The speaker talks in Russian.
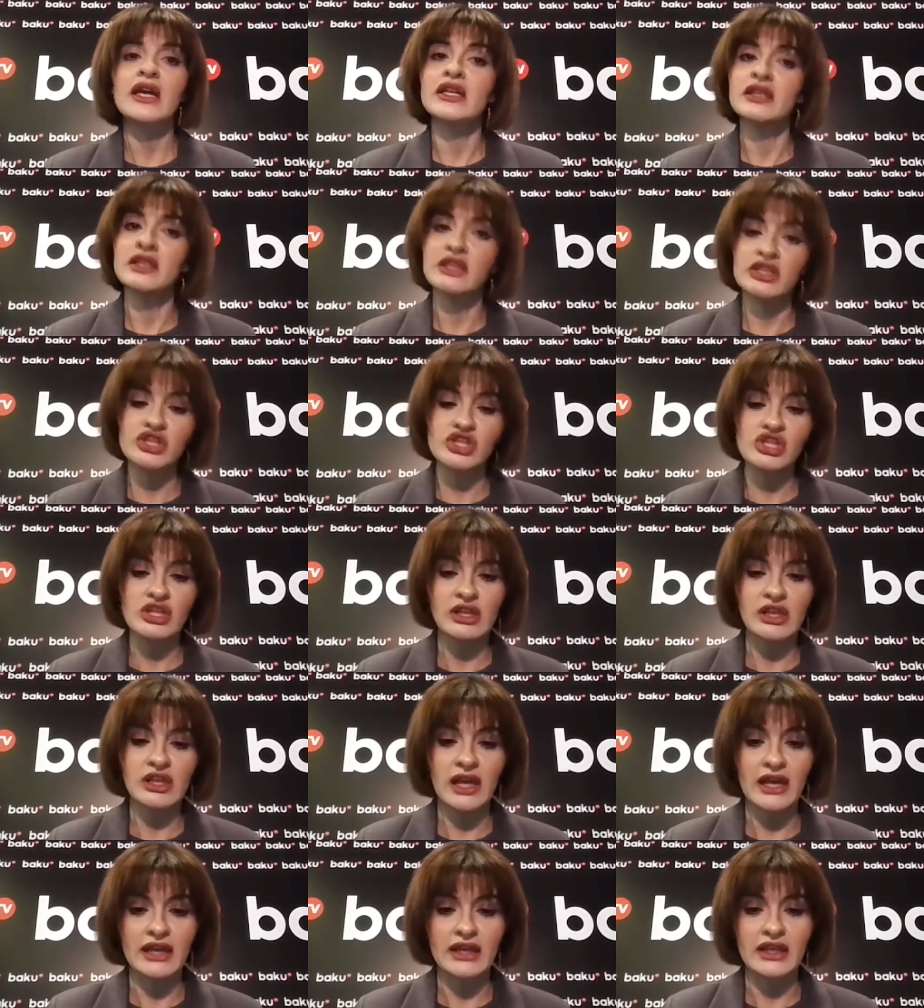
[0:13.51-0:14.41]

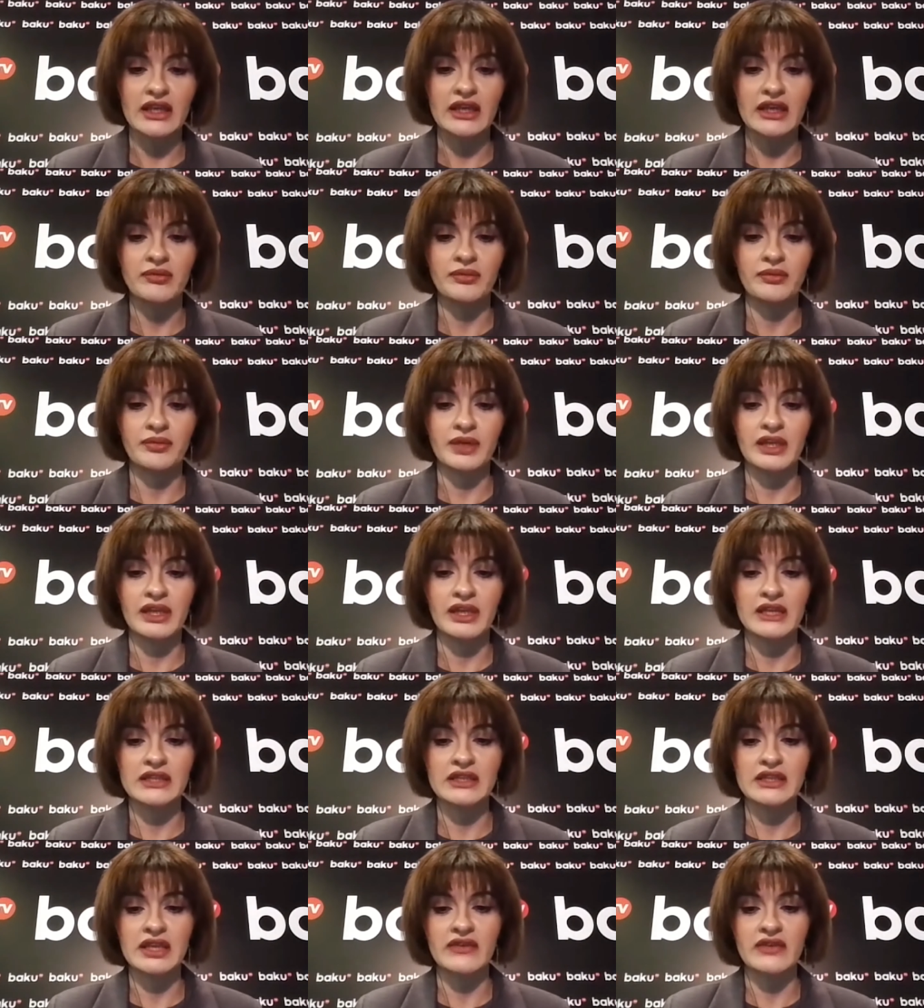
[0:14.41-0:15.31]
нежелании
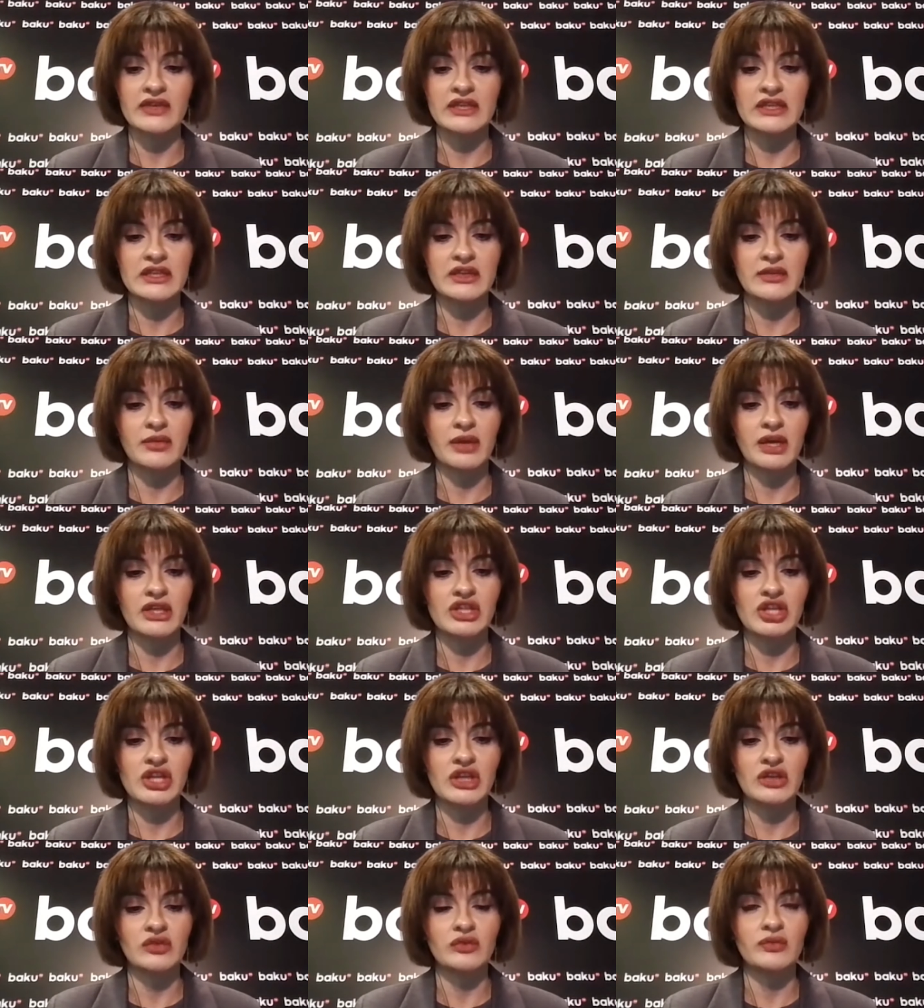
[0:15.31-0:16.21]
предоставить
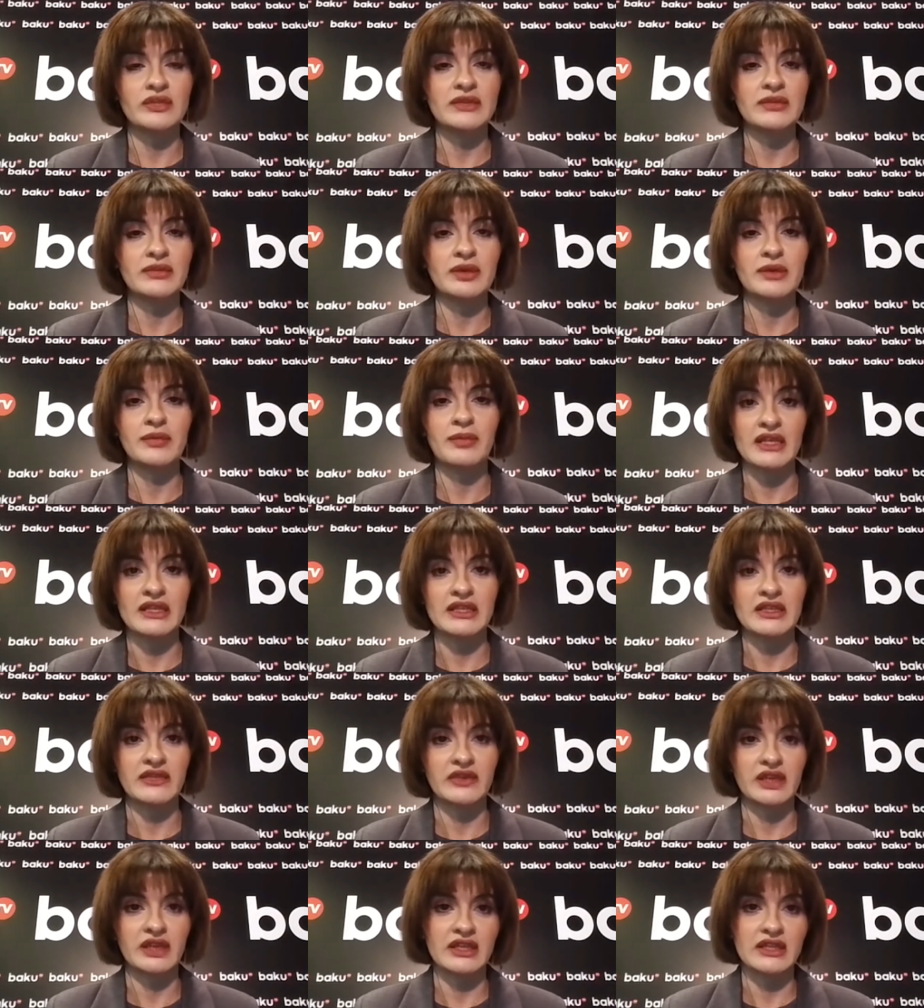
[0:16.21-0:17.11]
Азербайджану
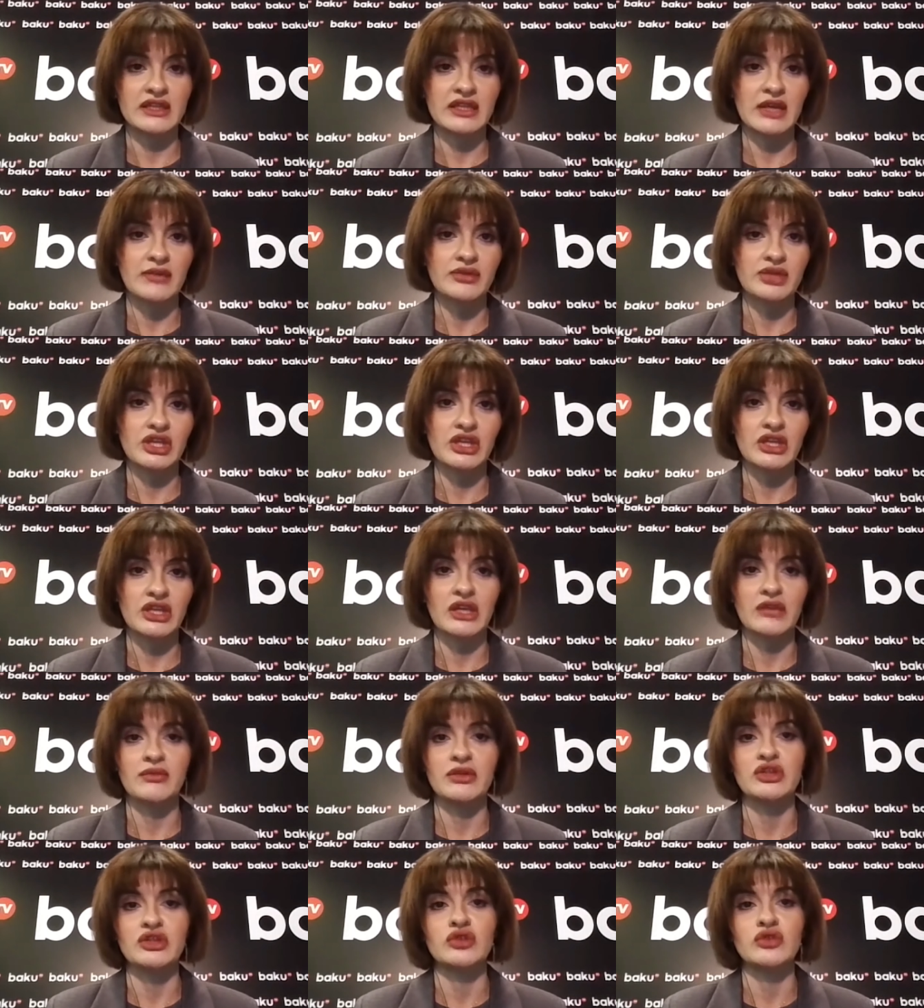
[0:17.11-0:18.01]
беспрепятственное сообщение
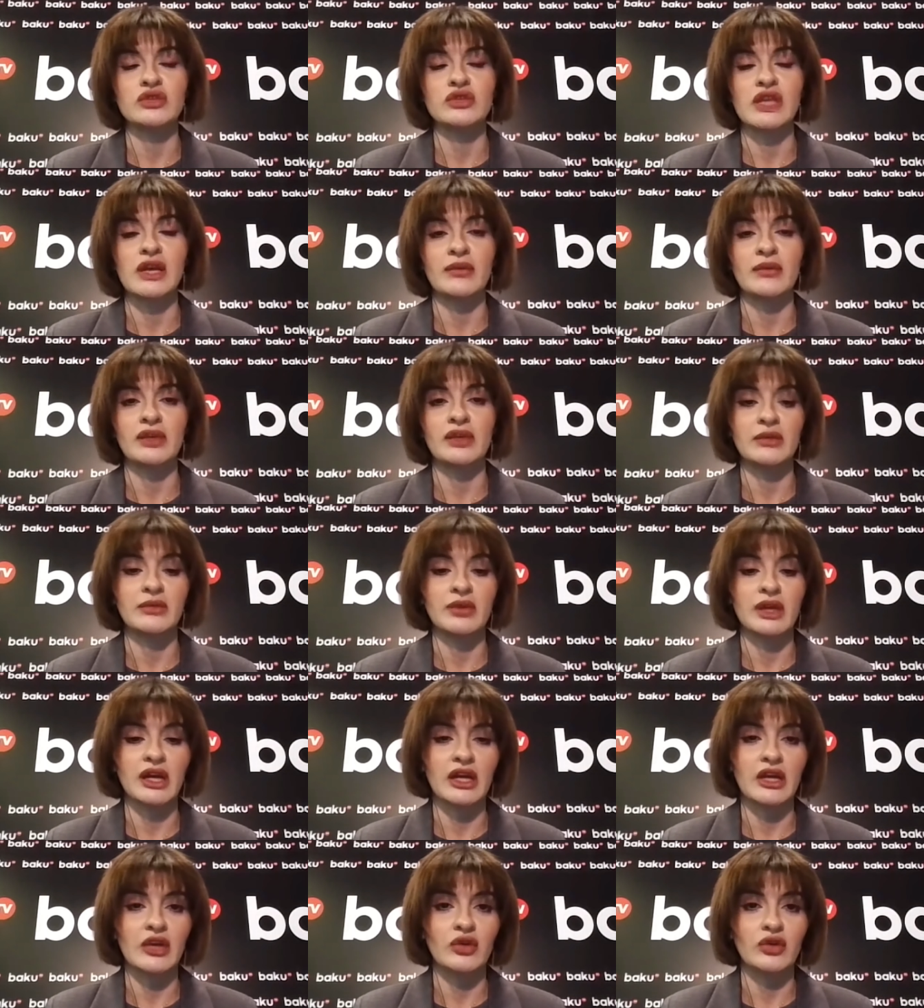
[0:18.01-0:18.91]
между западными
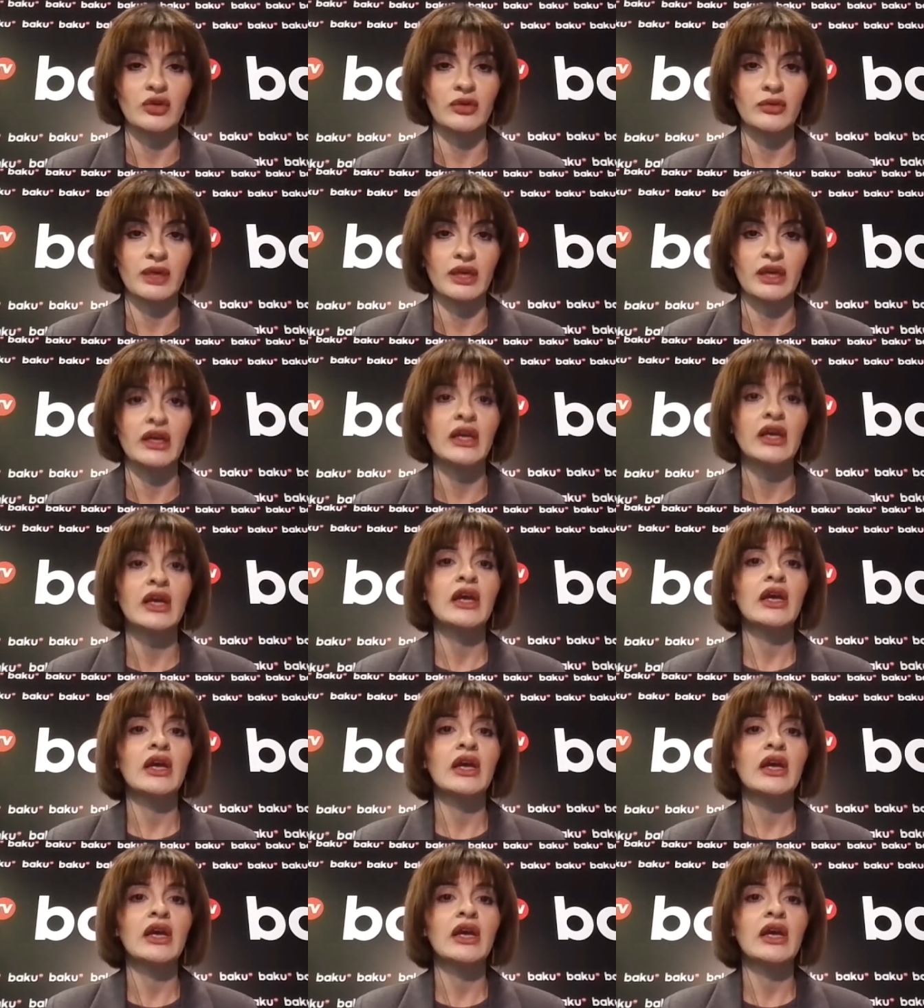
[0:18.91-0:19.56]
районами